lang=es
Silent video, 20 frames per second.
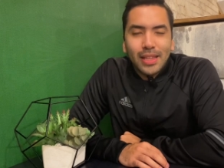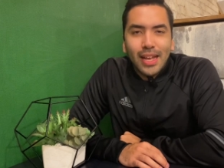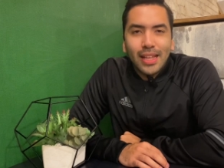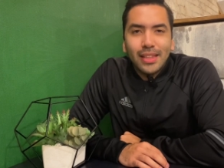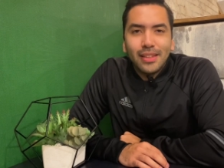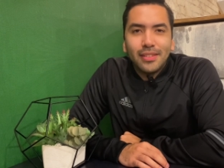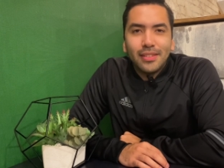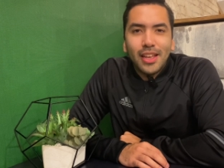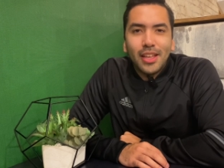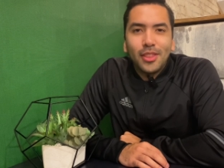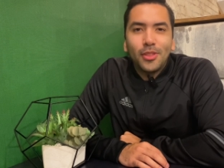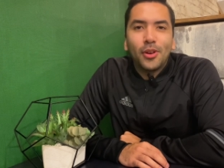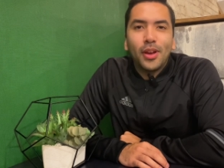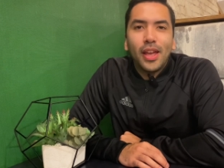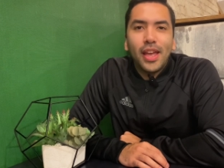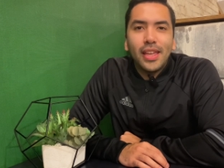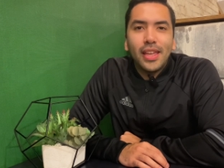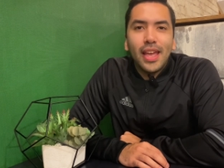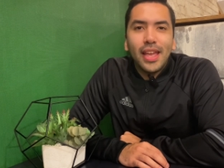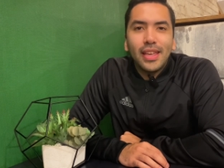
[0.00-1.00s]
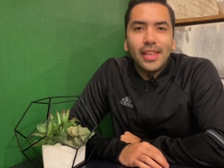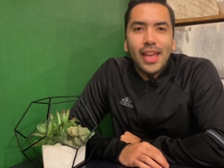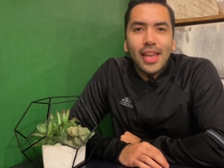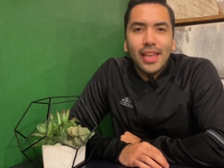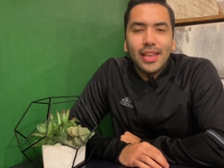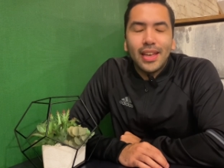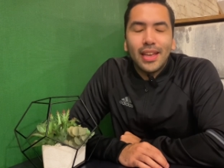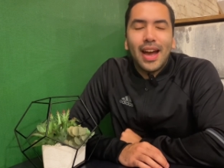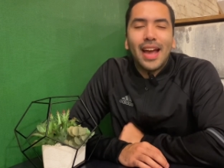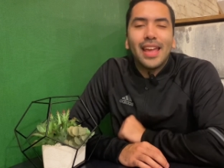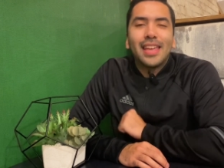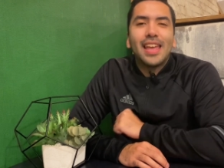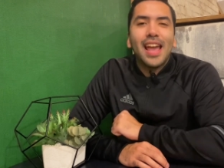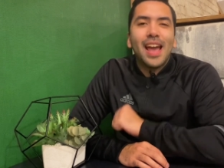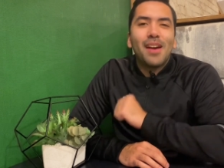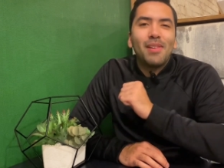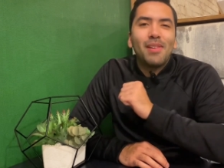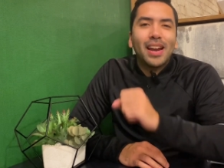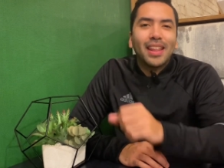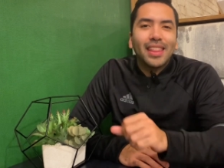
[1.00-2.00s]
estaban diciendo, hey, hey, hey, hay que
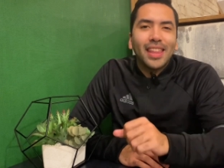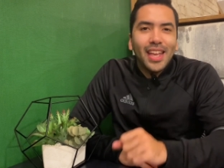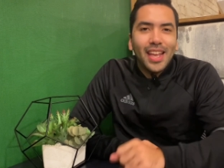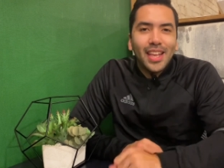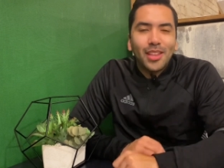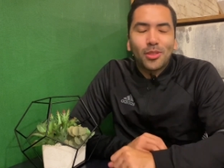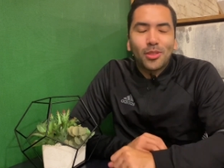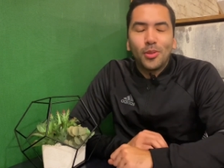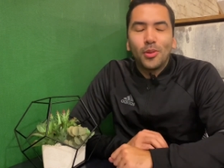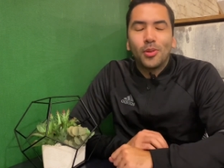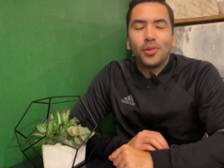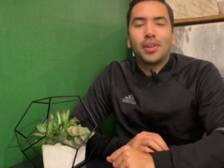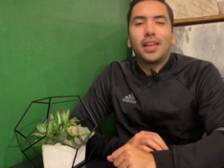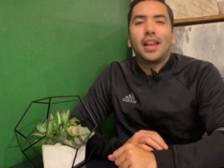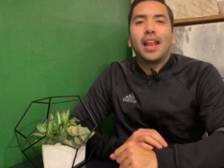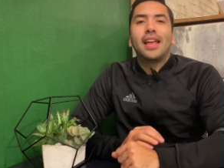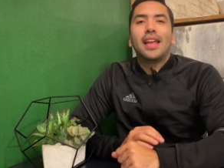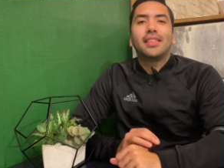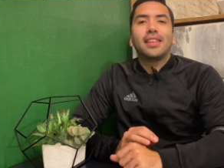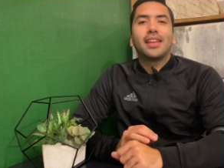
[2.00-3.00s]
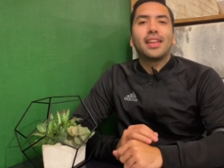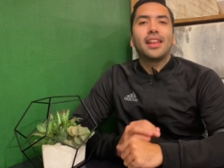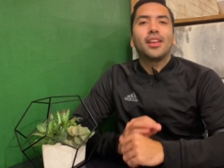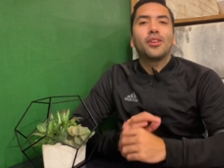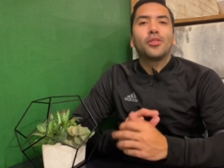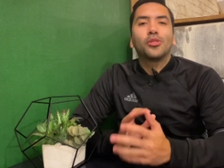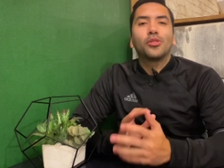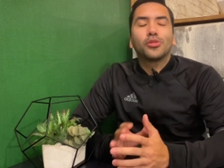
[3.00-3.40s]
hablar de esto, que la gente quiere